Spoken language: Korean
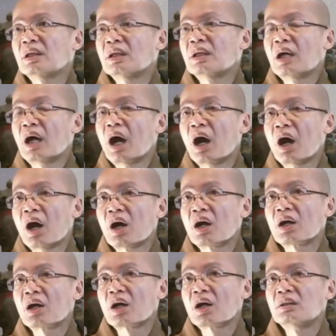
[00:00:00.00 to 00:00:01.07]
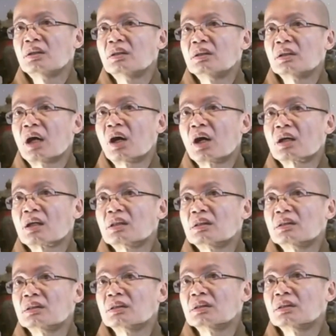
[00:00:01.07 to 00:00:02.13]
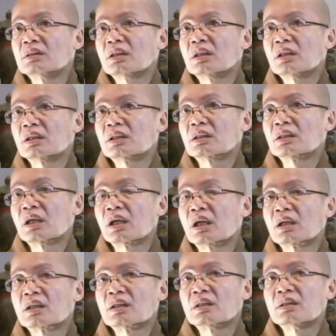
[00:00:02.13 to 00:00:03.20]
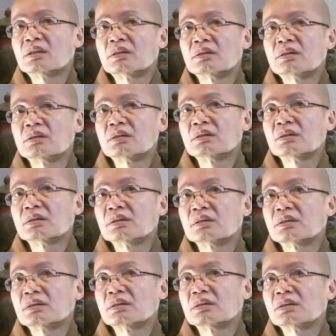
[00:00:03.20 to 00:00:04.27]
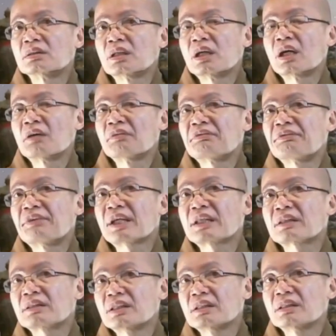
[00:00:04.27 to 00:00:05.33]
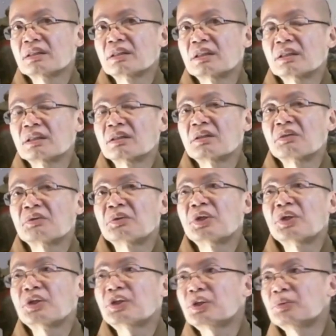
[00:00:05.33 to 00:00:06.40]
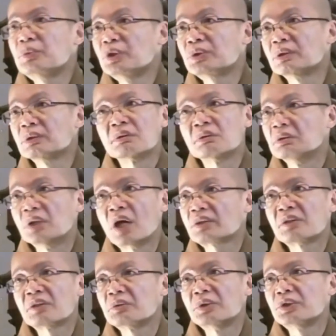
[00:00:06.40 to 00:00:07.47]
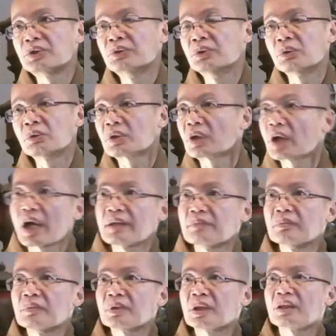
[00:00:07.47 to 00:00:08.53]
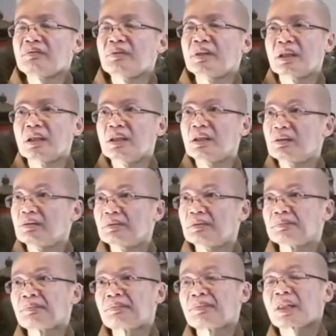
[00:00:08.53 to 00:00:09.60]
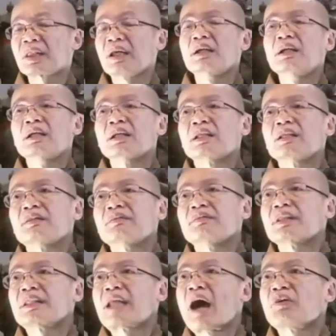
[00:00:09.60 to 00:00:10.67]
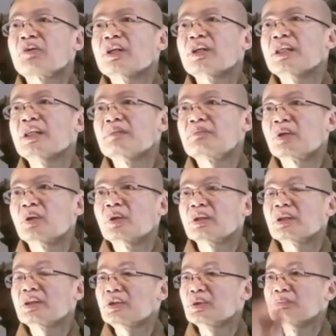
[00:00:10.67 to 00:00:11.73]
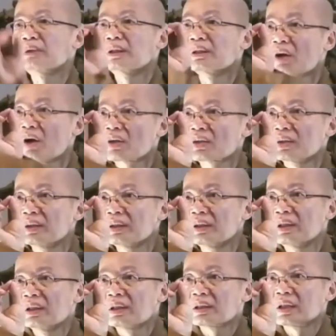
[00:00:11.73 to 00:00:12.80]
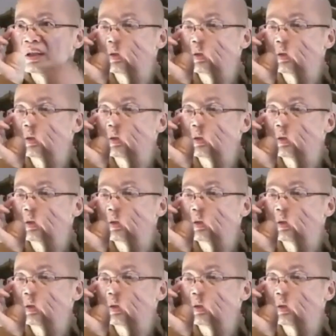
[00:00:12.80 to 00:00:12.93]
양파와 마늘을 만졌는데 한 번 닦아서 깨끗해집니까? 한 번 이상 손을 씻어야 됩니다. 여러분이 모든 이런 심각한 잘못을 저지른 후에 한 번의 참회로 깨끗해지고 사라질 것이라고